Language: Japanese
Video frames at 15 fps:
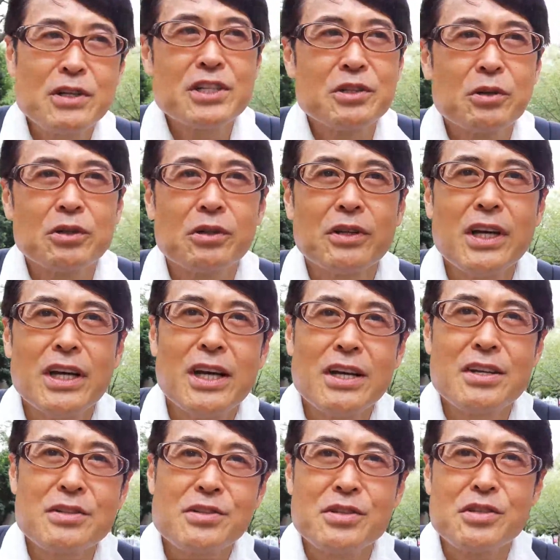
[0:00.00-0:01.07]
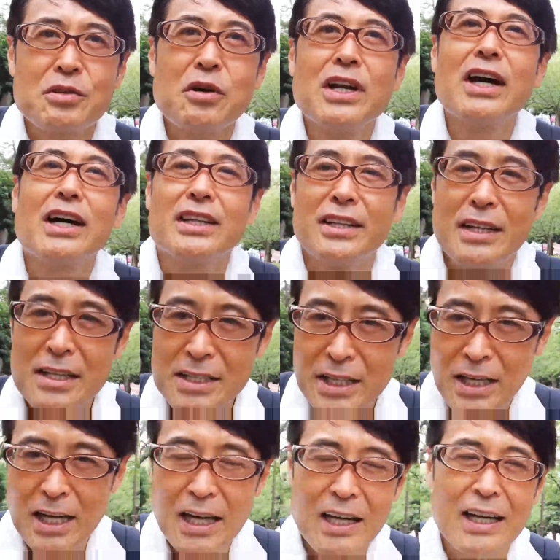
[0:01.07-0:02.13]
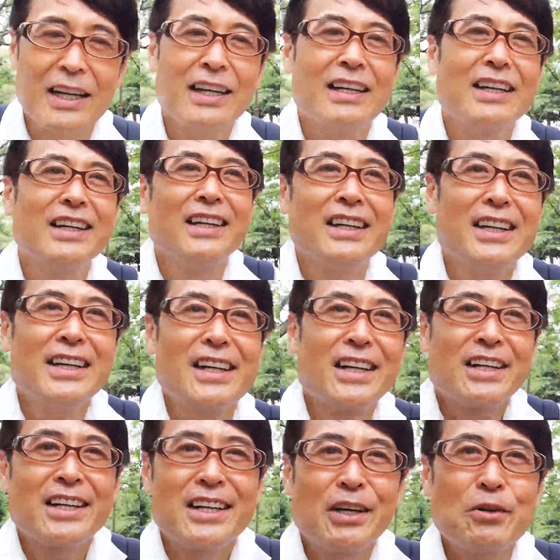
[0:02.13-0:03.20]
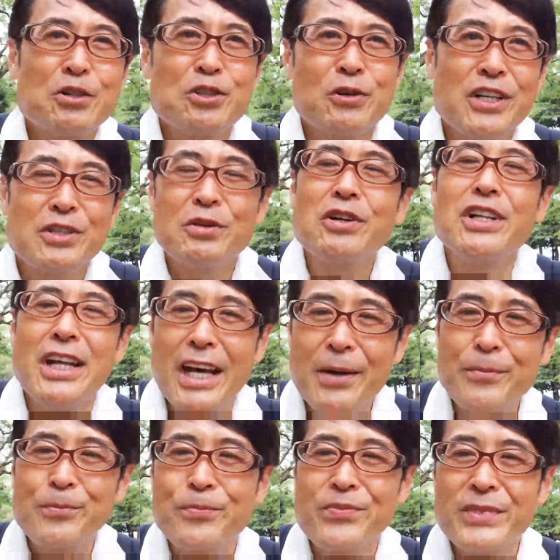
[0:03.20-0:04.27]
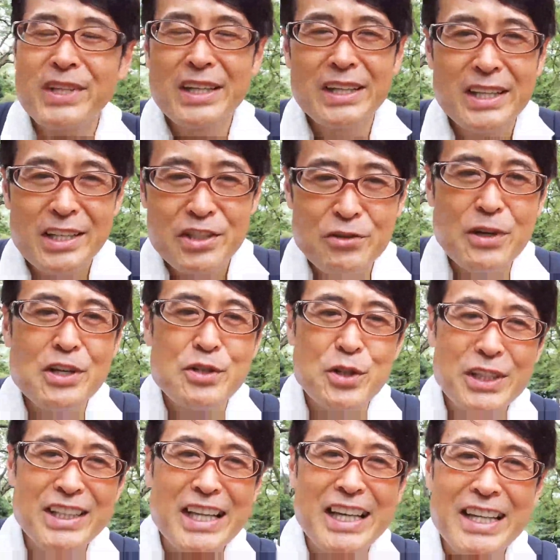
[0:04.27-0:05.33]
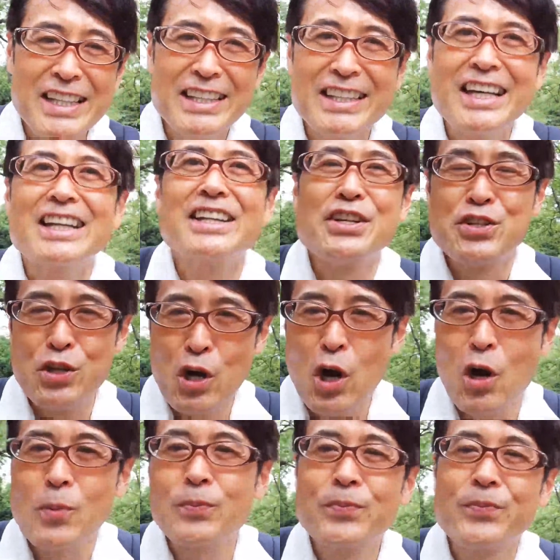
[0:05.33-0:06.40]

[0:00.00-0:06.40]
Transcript: は仕事で付き添えなかったですから彼女は1人で杖ついて行ったんですよ